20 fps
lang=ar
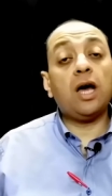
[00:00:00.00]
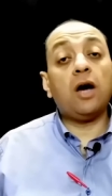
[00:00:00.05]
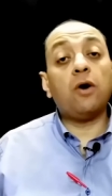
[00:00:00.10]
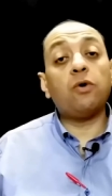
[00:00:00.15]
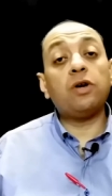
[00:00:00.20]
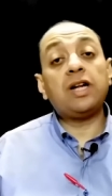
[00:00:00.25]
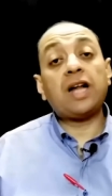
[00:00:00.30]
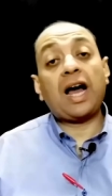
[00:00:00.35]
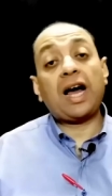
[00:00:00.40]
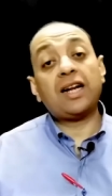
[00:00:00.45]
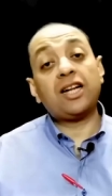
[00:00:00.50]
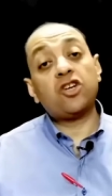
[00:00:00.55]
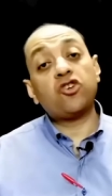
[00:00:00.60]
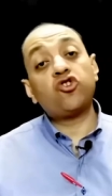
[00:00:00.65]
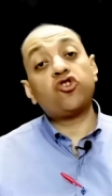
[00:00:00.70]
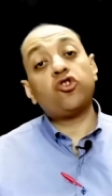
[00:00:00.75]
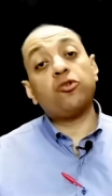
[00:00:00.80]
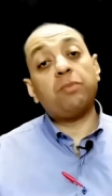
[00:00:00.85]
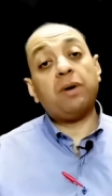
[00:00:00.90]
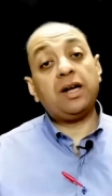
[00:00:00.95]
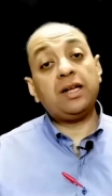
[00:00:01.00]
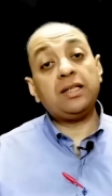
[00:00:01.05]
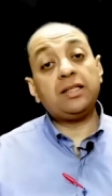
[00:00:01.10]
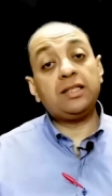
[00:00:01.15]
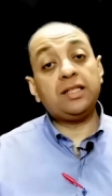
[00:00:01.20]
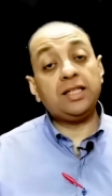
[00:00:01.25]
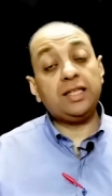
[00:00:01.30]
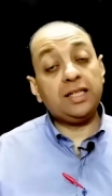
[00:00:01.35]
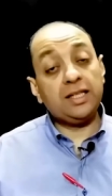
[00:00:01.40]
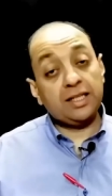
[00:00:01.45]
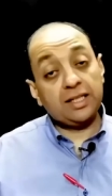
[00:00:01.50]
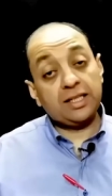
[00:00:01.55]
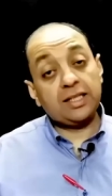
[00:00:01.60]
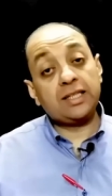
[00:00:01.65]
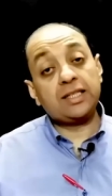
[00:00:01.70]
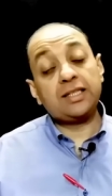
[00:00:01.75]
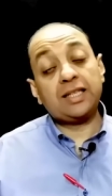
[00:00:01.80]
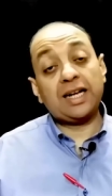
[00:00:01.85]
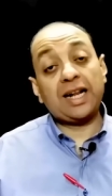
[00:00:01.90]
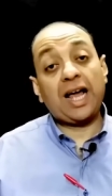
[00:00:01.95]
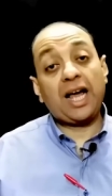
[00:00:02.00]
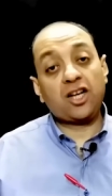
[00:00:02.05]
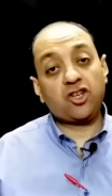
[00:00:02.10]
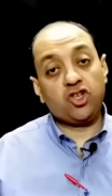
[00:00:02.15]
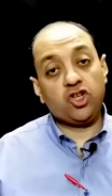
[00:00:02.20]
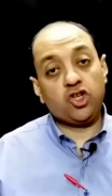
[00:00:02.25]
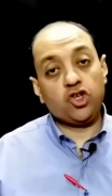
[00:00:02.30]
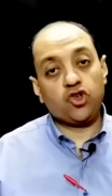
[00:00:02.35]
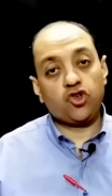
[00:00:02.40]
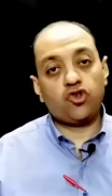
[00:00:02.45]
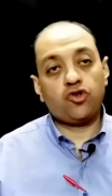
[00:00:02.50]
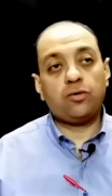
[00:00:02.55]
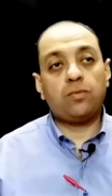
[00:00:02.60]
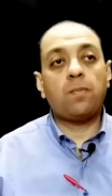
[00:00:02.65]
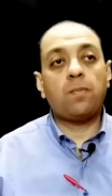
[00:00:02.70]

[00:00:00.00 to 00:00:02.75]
واللي على الشمال دي ده الحشيش